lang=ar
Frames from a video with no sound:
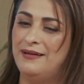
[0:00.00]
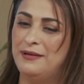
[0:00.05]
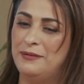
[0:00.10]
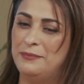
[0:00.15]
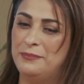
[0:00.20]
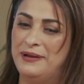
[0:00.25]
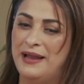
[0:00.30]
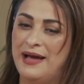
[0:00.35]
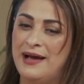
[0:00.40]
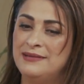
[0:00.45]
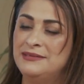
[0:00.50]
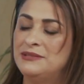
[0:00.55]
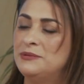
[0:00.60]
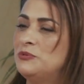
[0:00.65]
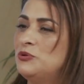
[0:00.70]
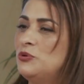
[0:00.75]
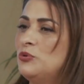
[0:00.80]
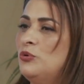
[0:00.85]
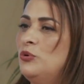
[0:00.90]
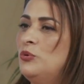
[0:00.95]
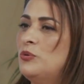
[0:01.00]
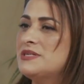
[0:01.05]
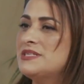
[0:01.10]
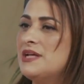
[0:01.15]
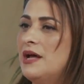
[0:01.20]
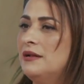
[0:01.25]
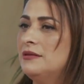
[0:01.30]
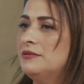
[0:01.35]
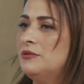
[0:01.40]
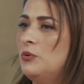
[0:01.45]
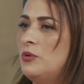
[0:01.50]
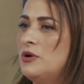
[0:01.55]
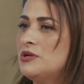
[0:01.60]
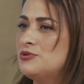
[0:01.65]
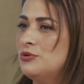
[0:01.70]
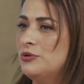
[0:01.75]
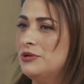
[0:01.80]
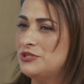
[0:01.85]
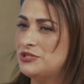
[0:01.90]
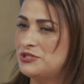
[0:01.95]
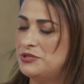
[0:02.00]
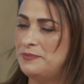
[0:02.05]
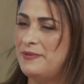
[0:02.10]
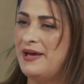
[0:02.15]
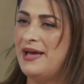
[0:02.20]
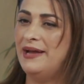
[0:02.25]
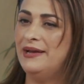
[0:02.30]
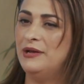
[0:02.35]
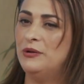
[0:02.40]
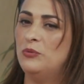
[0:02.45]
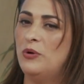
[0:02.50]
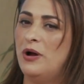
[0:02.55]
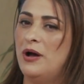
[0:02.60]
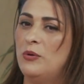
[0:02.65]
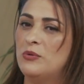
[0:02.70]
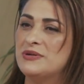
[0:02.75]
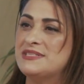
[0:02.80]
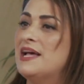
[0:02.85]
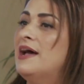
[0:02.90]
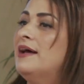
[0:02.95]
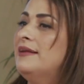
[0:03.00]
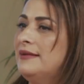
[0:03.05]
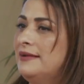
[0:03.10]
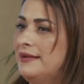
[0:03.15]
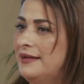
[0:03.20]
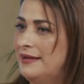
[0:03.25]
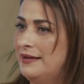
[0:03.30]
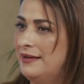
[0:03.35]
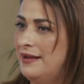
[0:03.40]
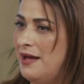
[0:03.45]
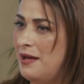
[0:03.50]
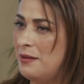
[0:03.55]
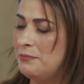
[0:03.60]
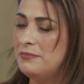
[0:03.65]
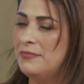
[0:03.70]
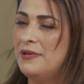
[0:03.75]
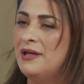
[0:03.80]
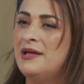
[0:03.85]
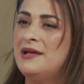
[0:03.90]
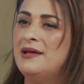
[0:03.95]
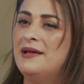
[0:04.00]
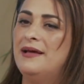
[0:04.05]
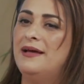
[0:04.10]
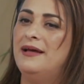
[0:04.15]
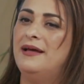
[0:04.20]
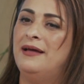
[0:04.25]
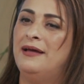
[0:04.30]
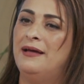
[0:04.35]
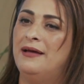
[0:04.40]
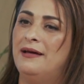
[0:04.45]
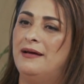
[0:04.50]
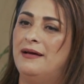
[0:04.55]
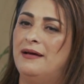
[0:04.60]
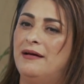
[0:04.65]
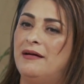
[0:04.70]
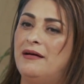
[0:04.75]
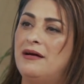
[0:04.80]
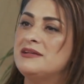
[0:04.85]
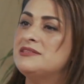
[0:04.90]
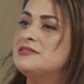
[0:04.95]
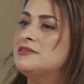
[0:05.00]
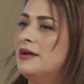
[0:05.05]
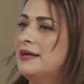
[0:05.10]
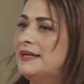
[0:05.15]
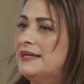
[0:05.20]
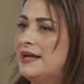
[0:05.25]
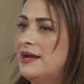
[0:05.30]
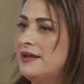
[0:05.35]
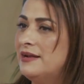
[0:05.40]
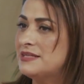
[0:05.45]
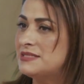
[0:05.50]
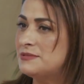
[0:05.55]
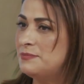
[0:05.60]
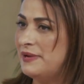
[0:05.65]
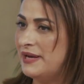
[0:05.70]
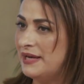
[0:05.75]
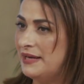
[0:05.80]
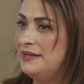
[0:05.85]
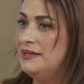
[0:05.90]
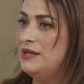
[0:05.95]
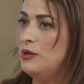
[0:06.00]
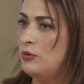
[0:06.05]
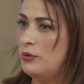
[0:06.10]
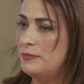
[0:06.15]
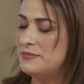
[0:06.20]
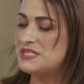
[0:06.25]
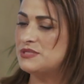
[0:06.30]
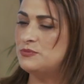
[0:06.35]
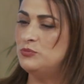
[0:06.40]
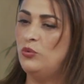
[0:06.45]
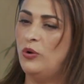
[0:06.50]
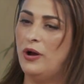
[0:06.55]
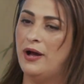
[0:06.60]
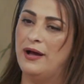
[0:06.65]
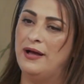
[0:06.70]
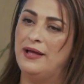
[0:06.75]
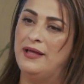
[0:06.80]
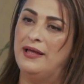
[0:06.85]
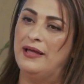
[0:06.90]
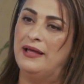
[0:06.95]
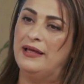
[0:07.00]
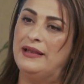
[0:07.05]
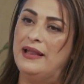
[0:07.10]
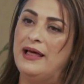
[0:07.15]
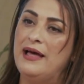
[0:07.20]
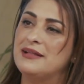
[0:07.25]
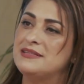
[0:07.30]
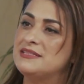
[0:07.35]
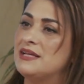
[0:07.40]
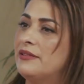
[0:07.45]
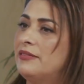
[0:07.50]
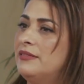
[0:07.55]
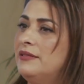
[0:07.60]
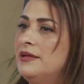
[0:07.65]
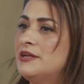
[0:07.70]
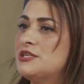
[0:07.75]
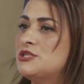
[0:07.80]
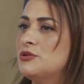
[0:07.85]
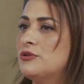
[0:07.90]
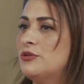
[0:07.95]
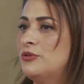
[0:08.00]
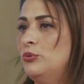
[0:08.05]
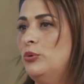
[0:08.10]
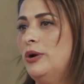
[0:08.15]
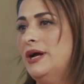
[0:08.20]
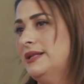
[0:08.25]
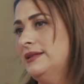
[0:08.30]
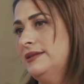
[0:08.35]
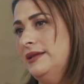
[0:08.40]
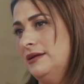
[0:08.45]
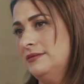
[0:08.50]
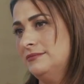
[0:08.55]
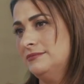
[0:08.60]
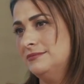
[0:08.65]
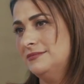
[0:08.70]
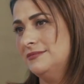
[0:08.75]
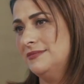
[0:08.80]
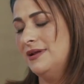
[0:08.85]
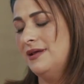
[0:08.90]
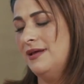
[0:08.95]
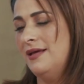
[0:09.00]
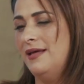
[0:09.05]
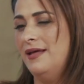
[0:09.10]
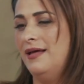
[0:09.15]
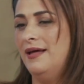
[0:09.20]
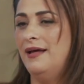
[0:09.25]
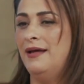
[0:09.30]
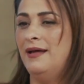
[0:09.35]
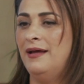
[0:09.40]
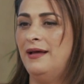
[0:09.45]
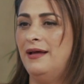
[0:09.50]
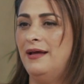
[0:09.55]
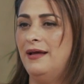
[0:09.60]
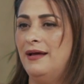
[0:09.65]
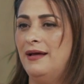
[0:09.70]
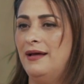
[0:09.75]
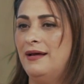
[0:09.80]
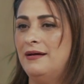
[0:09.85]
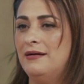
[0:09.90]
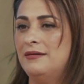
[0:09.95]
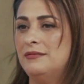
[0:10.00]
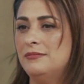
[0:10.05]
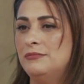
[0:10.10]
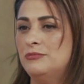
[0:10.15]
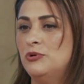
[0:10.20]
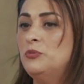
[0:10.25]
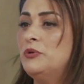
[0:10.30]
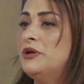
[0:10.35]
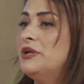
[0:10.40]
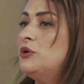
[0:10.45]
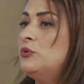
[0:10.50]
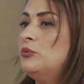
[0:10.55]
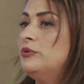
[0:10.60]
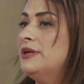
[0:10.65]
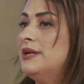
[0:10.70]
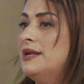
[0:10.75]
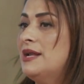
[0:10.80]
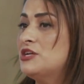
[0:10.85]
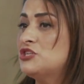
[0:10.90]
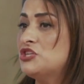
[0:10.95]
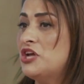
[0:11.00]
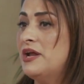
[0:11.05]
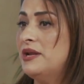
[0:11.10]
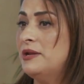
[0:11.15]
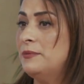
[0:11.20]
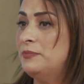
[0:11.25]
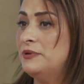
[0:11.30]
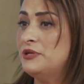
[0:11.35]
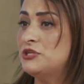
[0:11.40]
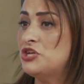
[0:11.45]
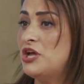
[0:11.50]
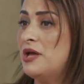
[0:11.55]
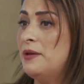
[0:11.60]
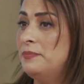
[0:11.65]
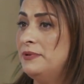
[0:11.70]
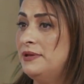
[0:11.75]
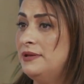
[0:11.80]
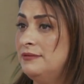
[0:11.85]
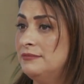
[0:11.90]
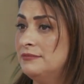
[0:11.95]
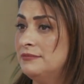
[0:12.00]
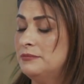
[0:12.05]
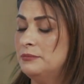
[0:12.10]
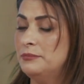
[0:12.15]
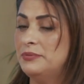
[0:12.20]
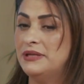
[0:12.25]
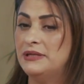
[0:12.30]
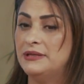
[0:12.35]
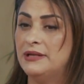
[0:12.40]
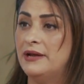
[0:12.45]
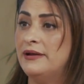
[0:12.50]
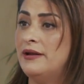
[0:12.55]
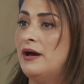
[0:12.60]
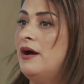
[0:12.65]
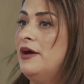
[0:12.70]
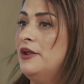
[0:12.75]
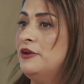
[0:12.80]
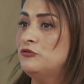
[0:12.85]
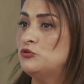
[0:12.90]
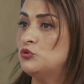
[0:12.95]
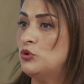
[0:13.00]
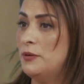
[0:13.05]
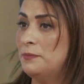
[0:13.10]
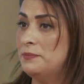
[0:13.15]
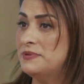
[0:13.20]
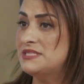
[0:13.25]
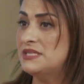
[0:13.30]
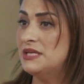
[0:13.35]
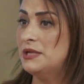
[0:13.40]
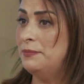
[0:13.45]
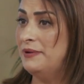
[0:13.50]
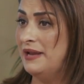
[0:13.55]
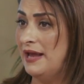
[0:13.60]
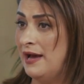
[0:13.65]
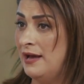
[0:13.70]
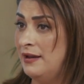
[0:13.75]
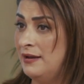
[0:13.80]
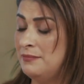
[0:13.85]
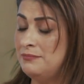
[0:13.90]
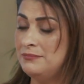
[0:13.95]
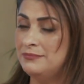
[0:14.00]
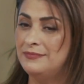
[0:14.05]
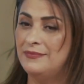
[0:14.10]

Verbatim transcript: بالعاده بنقول وسائل التواصل الاجتماعي ووسائل الاعلام آه، خاصة إن كانت مرئية ومسموعة لها تأثير ذو حدين آه، ممكن يكون لها جانب إيجابي بإني أنا أعرف شو عم بيصير بالعالم